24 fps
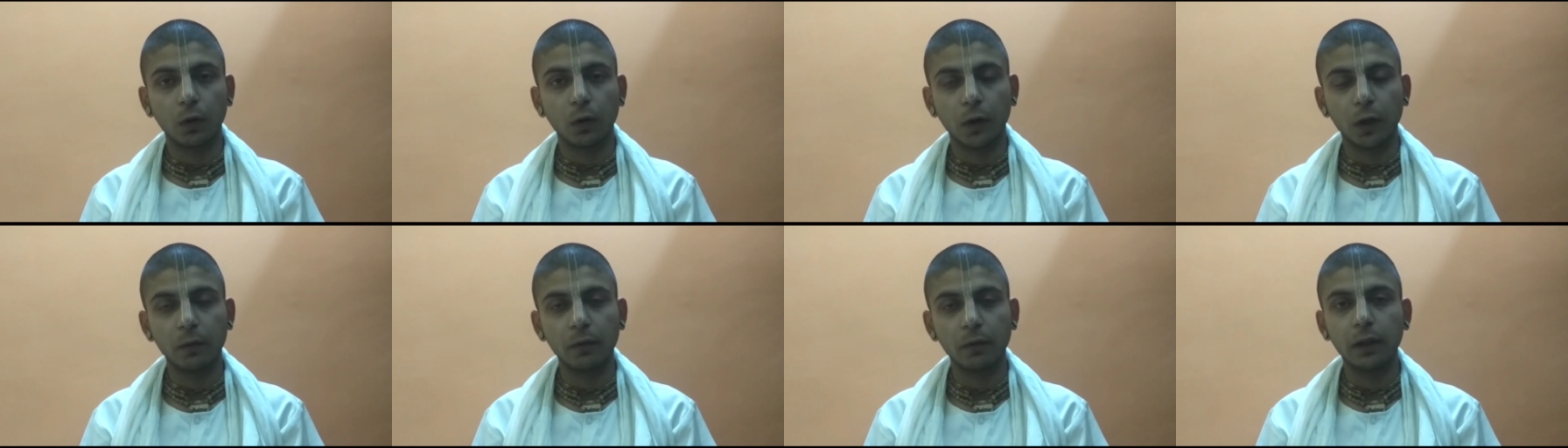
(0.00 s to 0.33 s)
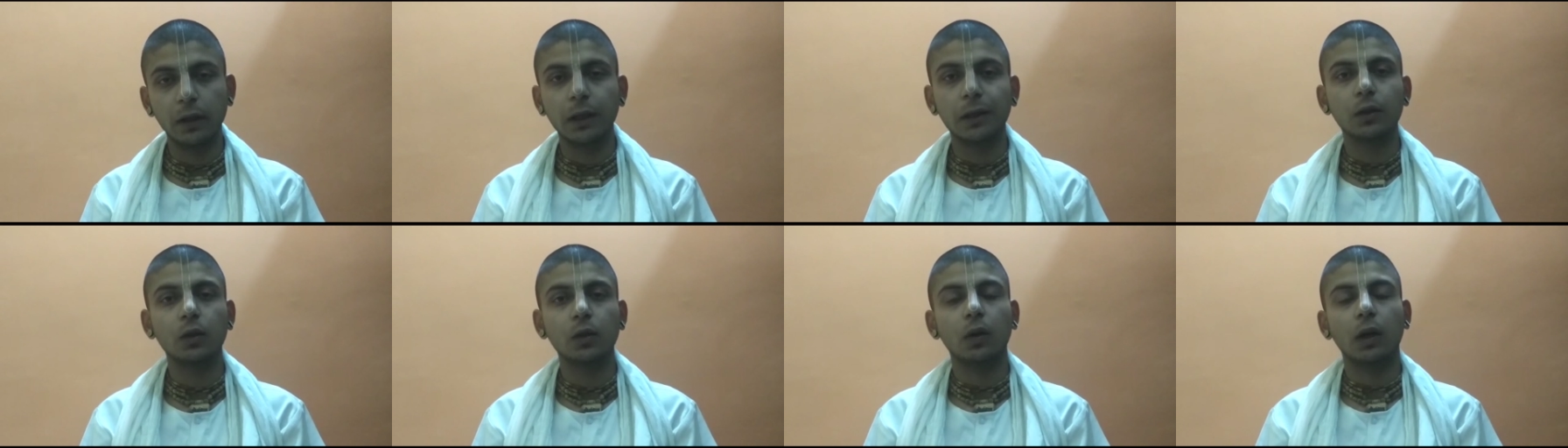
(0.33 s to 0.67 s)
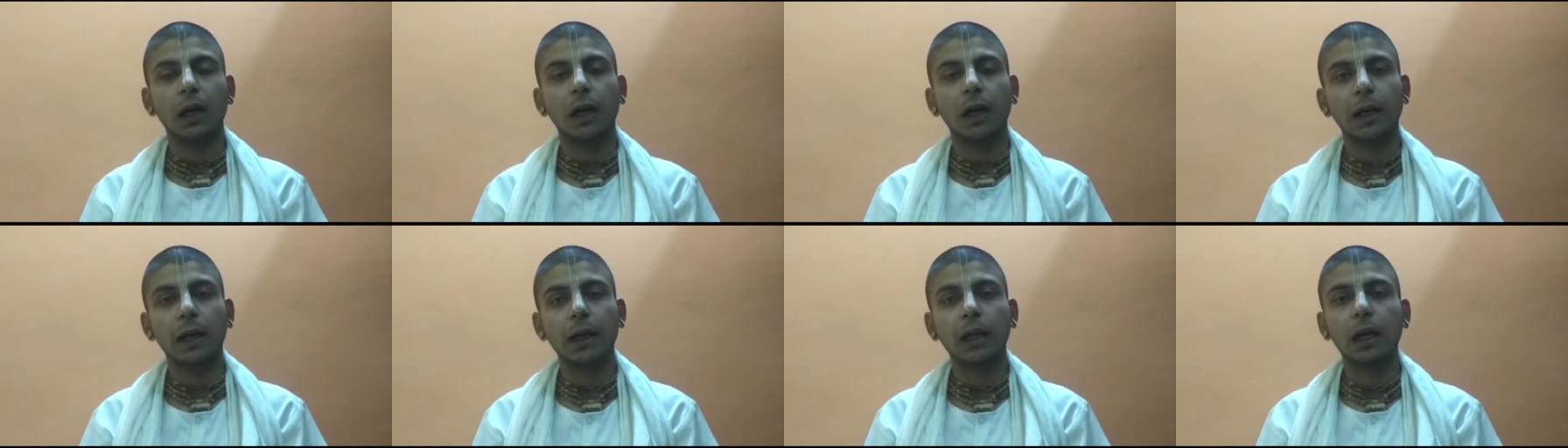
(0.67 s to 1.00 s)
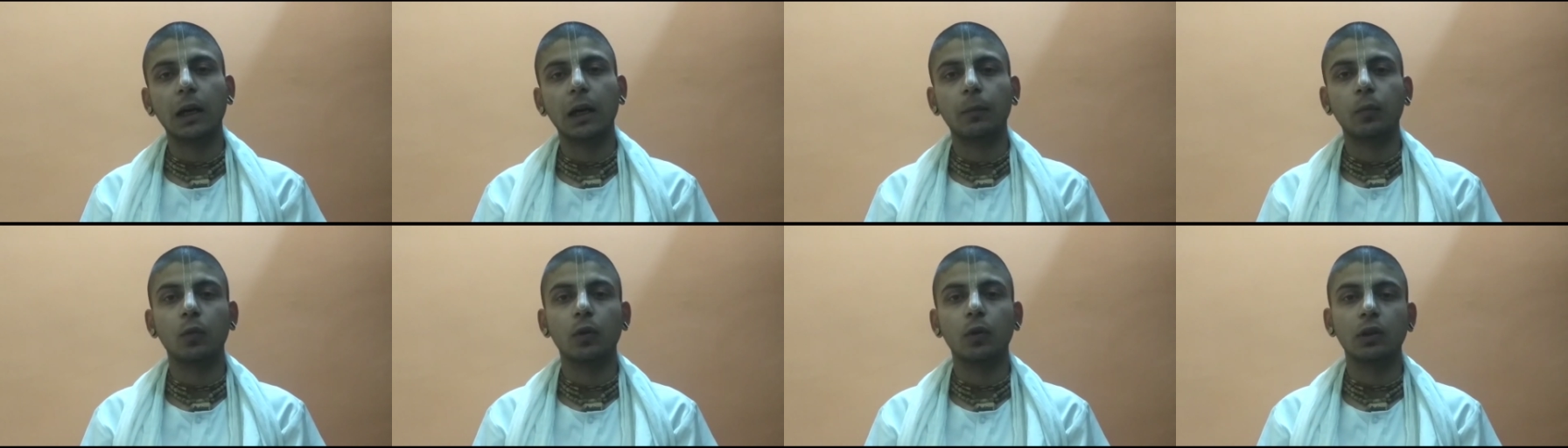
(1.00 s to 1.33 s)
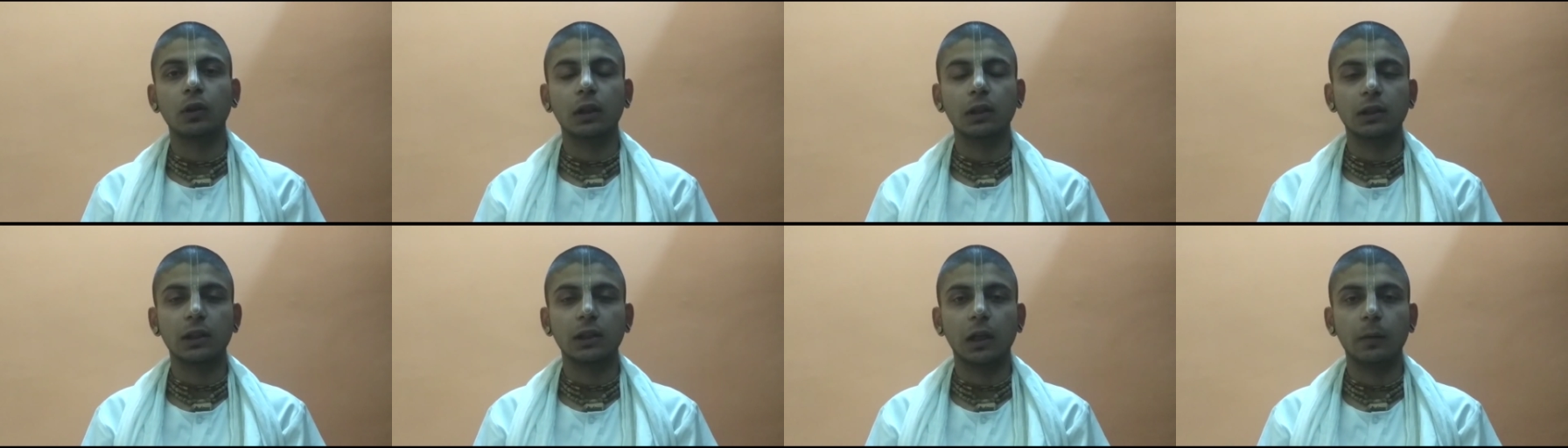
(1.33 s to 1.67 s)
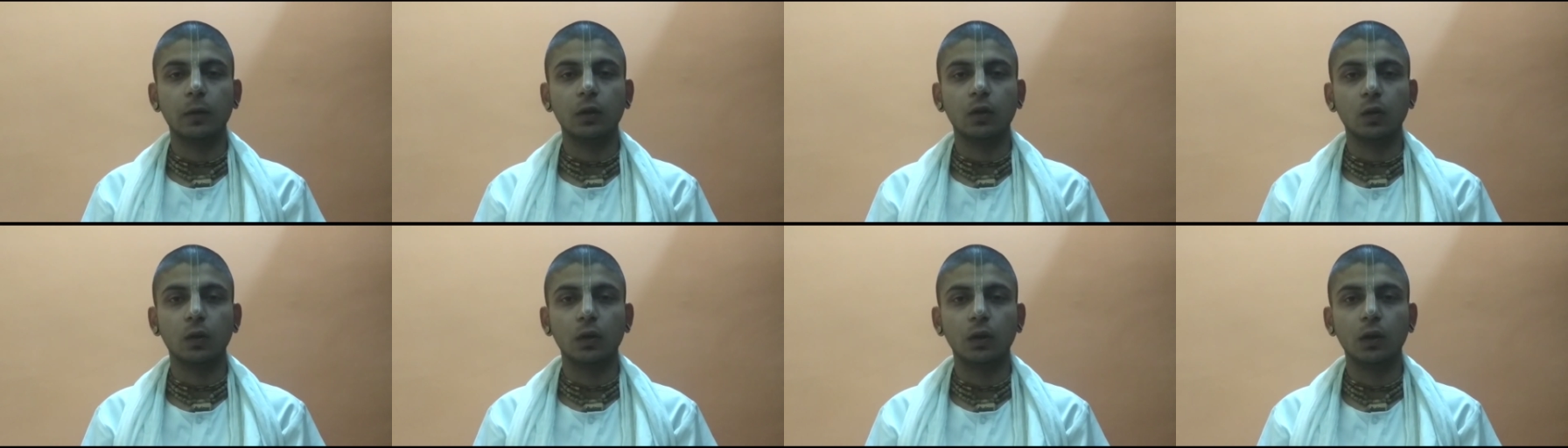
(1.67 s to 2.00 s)
और भी है जो आगे आपको चर्चा
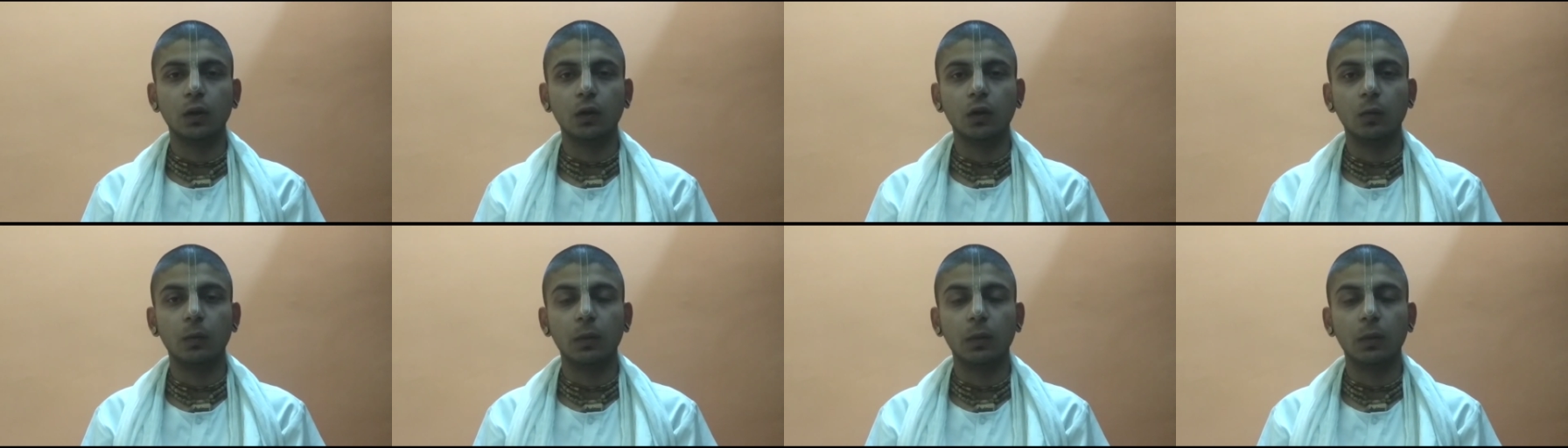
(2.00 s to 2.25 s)
में सुनने को